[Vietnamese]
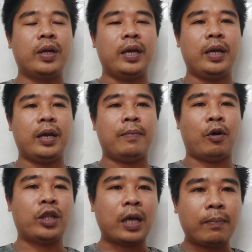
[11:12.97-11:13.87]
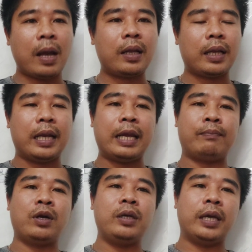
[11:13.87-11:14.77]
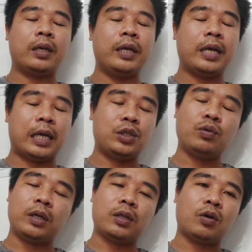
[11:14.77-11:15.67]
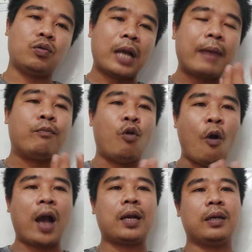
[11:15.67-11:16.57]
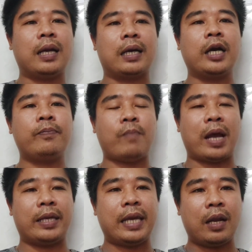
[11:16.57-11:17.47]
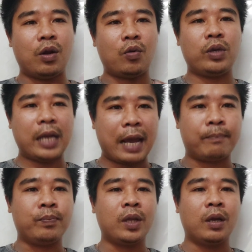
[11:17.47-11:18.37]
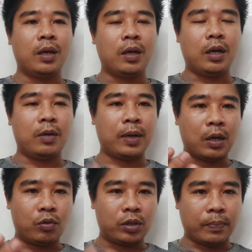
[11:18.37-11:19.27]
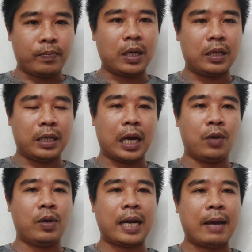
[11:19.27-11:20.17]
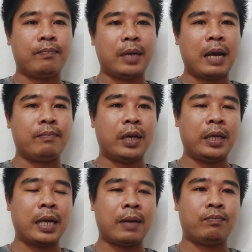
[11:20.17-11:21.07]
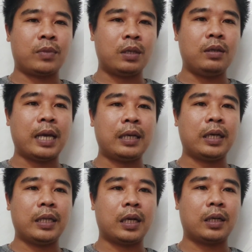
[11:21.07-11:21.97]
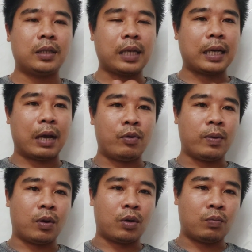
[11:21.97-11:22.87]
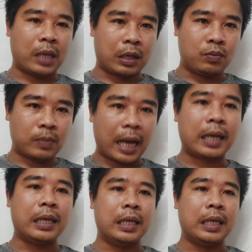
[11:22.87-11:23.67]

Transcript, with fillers: thì à, mọi thắc mắc thì anh em cứ việc liên hệ số điện thoại của Nam hoặc là kết bạn Zalo với Nam rồi bắt đầu chụp hình gửi qua Nam Nam để Nam tư vấn kỹ thuật đến tất cả quý bà con nông dân chúng ta